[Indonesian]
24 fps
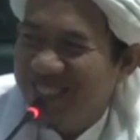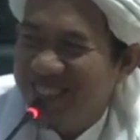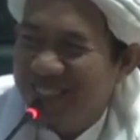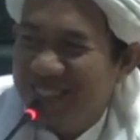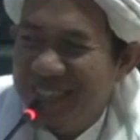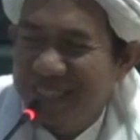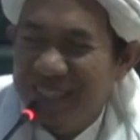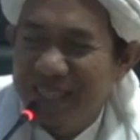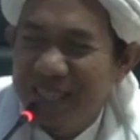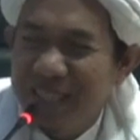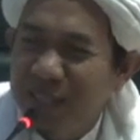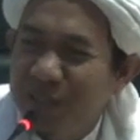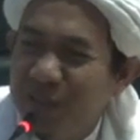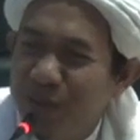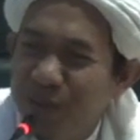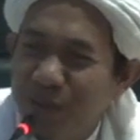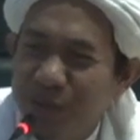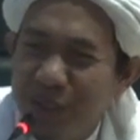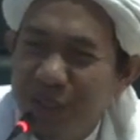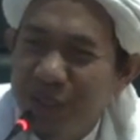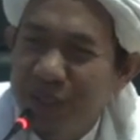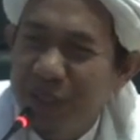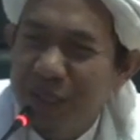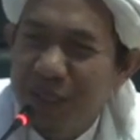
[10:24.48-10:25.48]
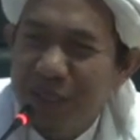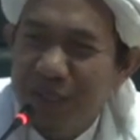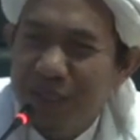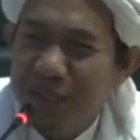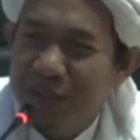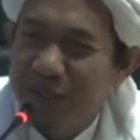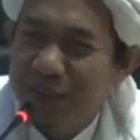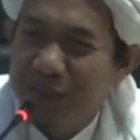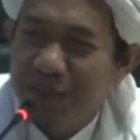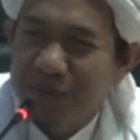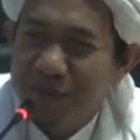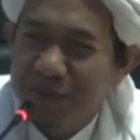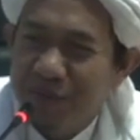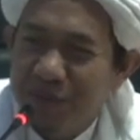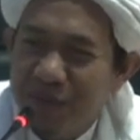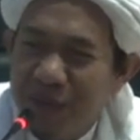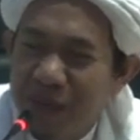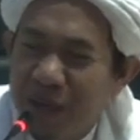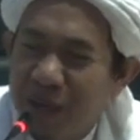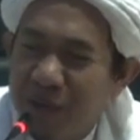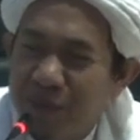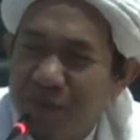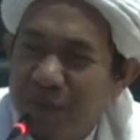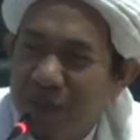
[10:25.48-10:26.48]
ini dunia
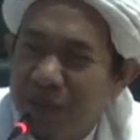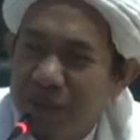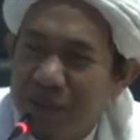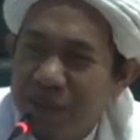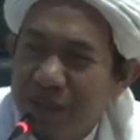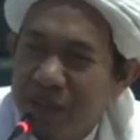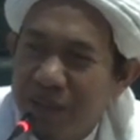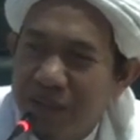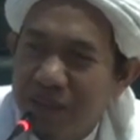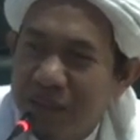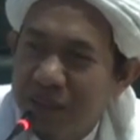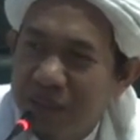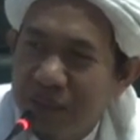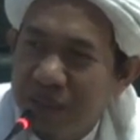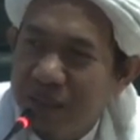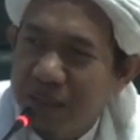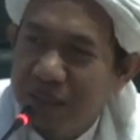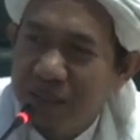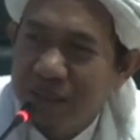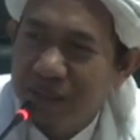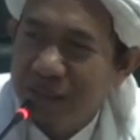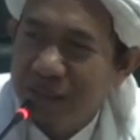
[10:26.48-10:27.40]
nggak pantas sedih